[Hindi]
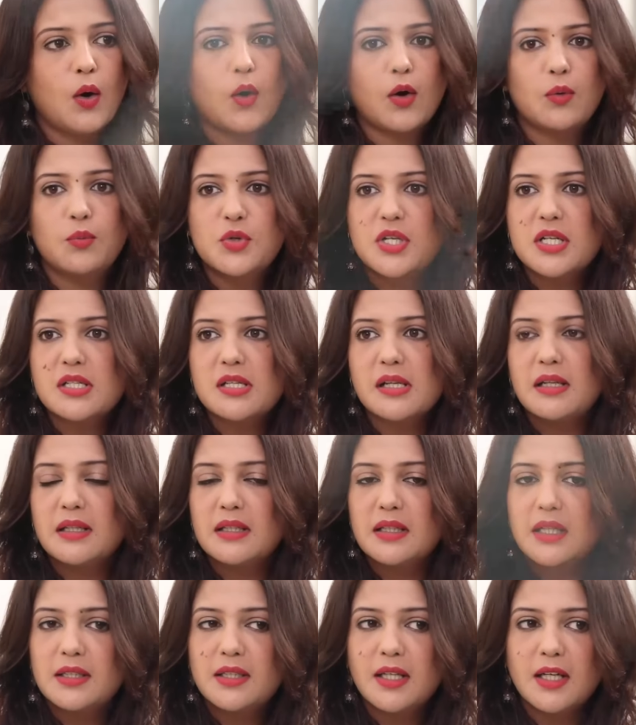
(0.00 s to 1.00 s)
और मुझे ऐसा
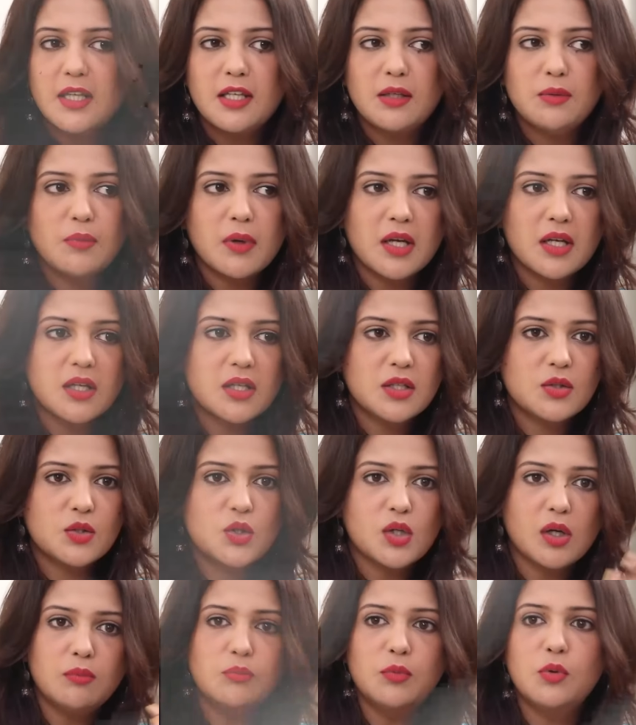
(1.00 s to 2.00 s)
लग रहा था कि मैं
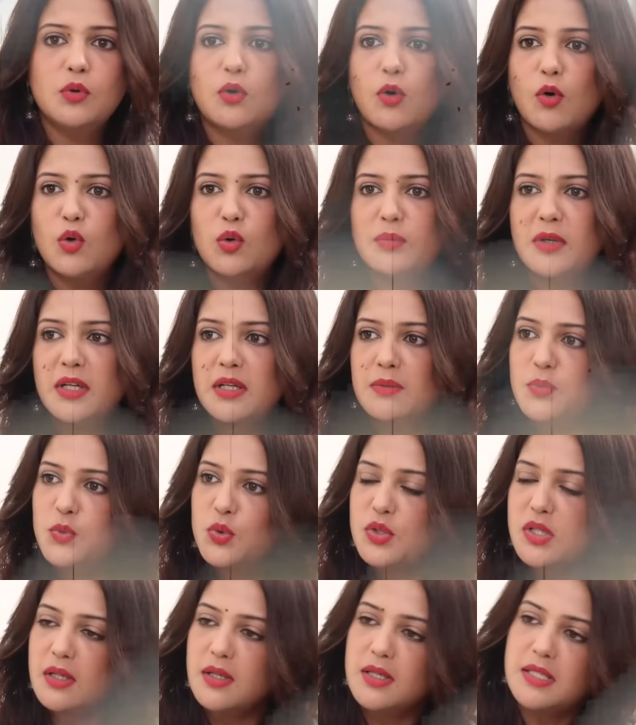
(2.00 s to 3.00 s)
जब मुंह खोलूं मेरे
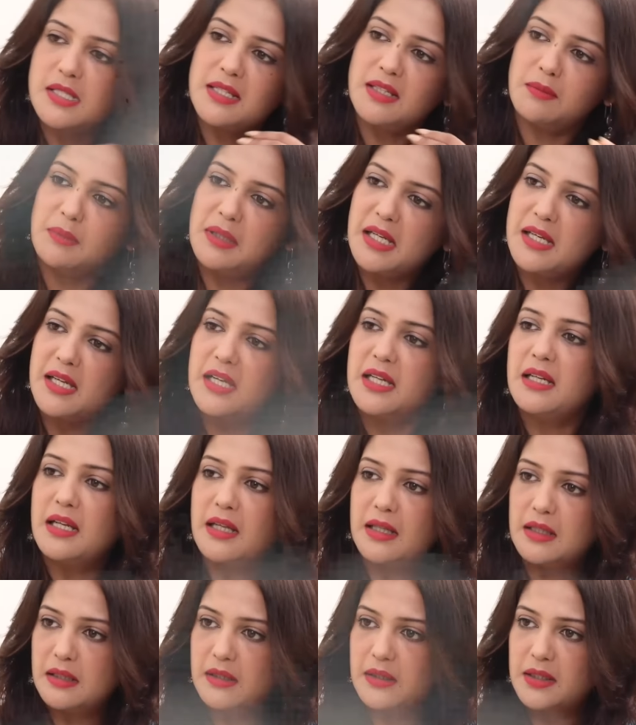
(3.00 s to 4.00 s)
मुंह से हसीना मलिक ही
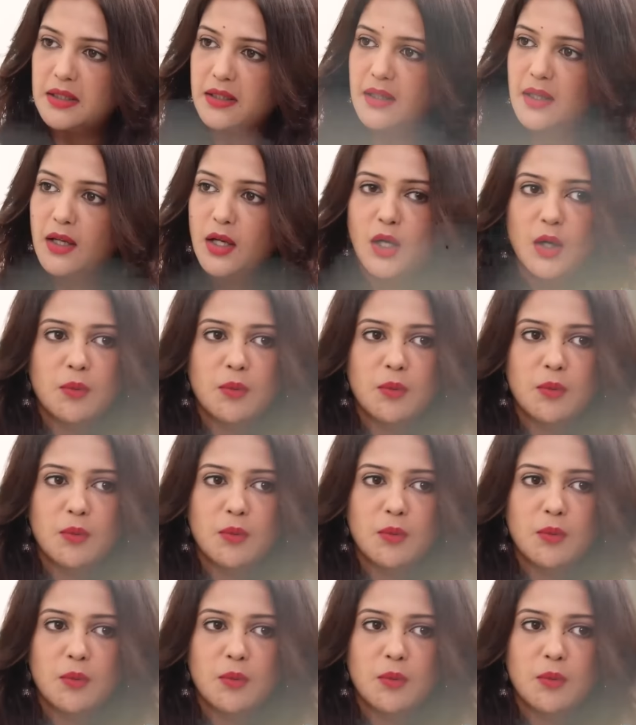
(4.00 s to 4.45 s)
निकल रही है